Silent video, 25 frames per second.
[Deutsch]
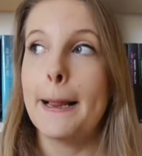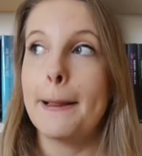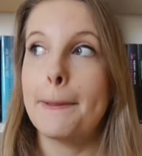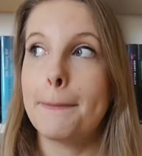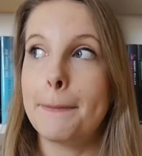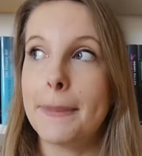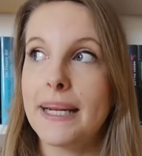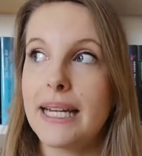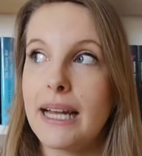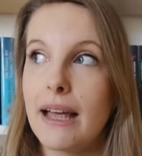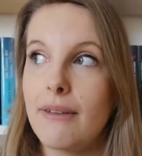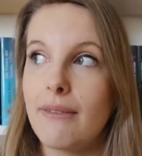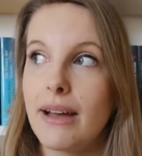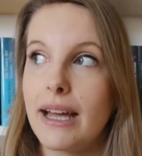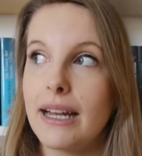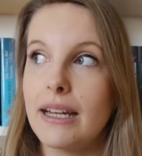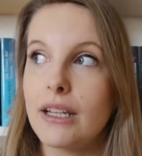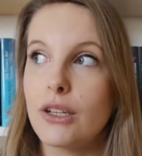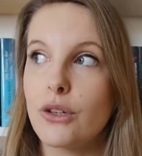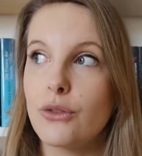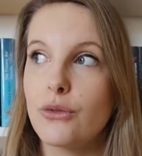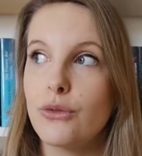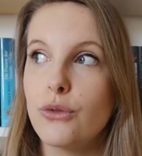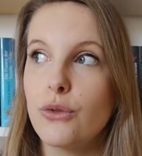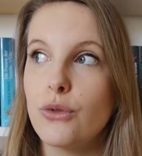
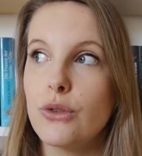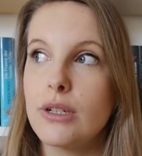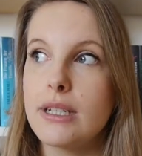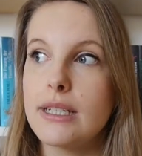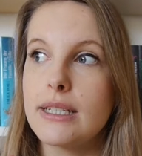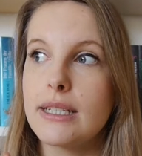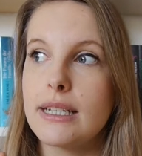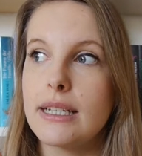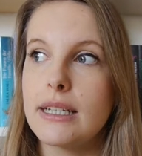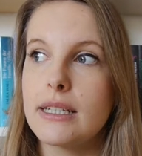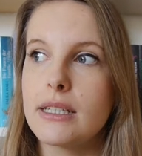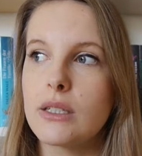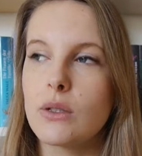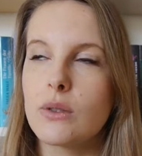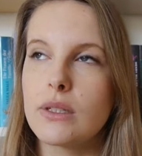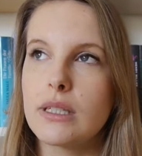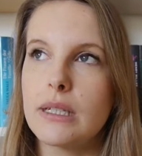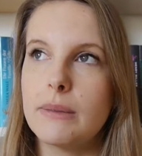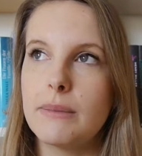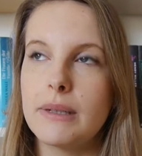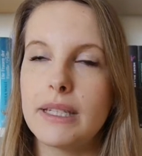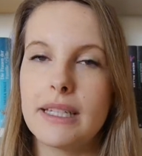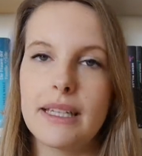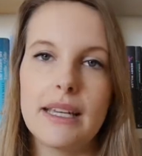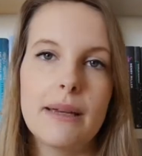mittlerweile gefühlt in so
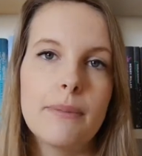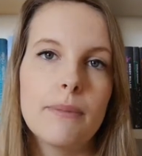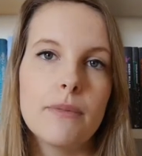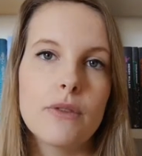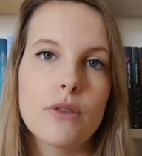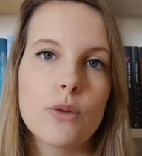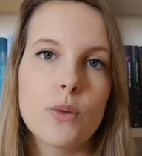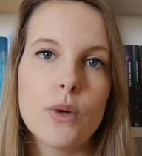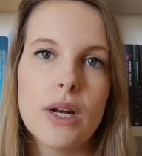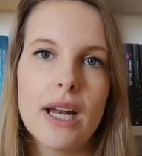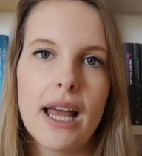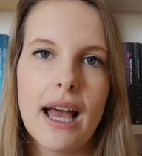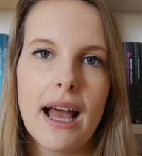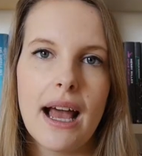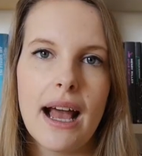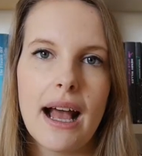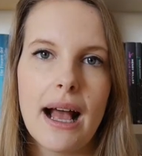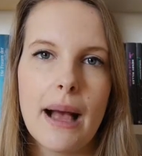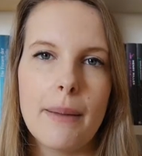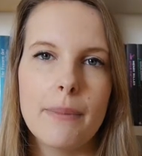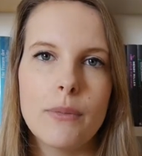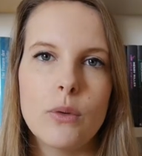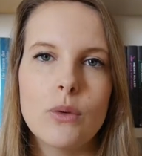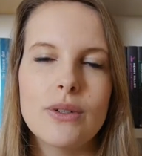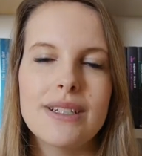ziemlich jedem Thriller
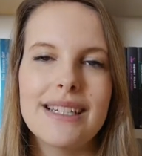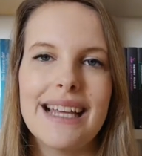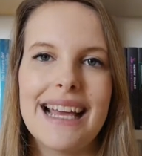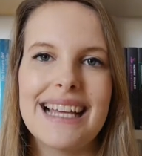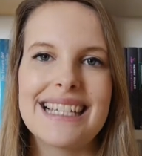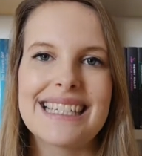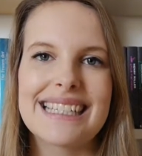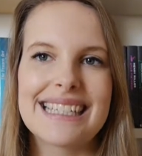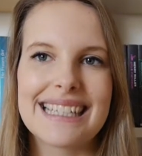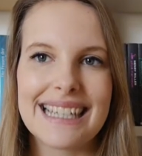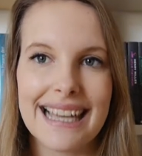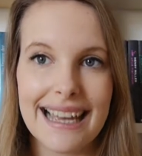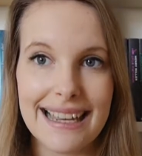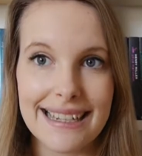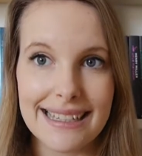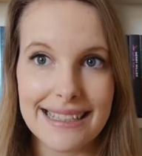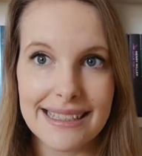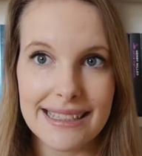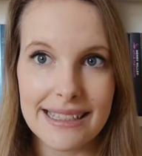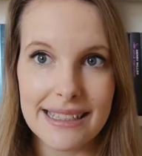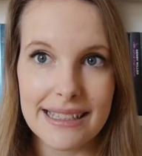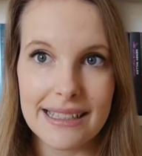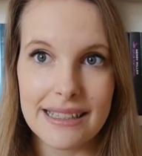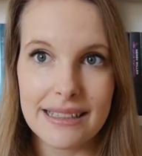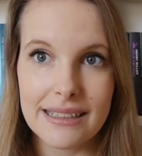haben und erst
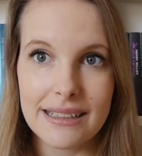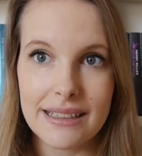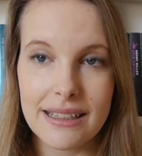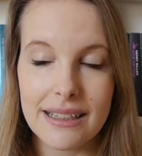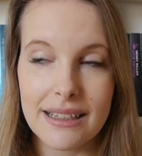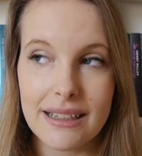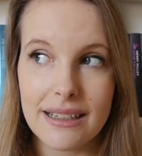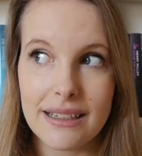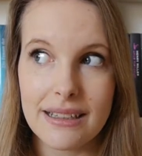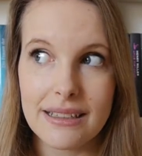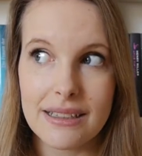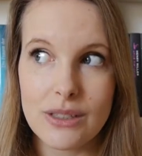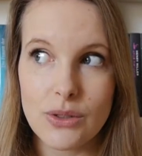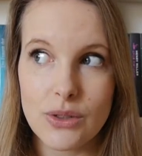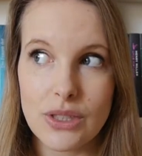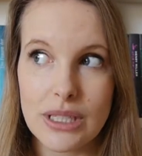recht in äh,